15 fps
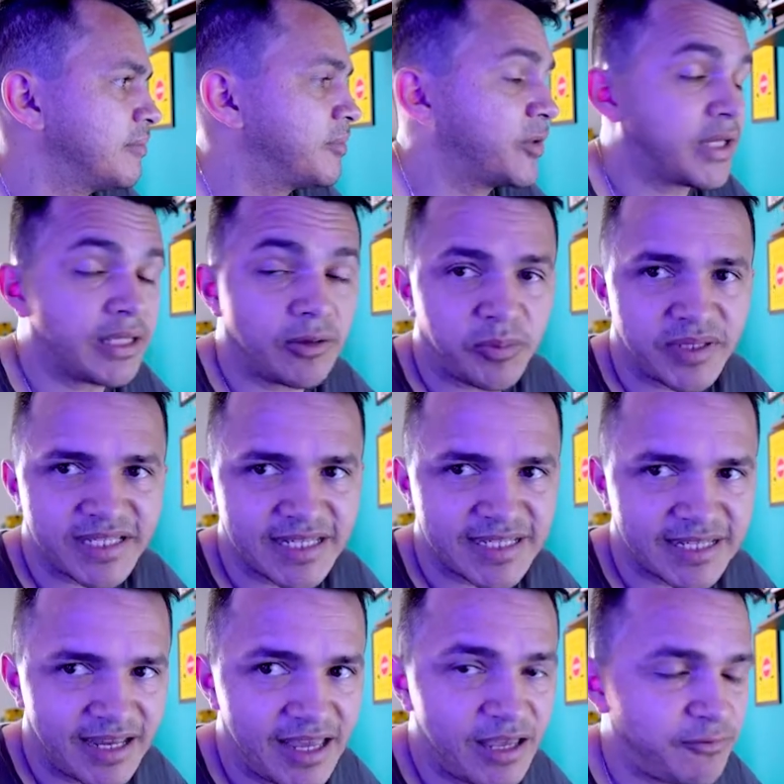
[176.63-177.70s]
Por que não
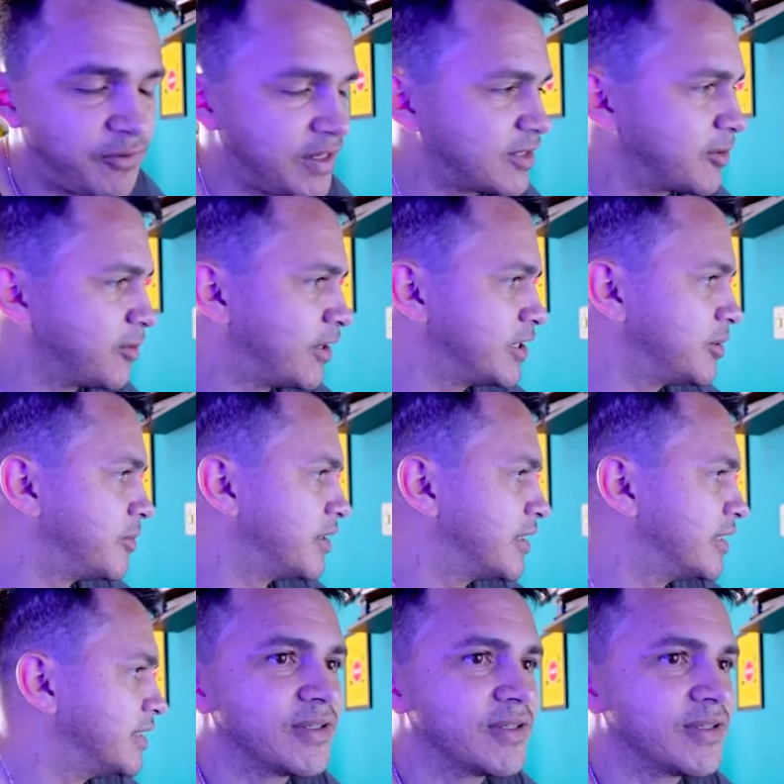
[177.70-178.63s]
pesquisar efeito sonoro de bird?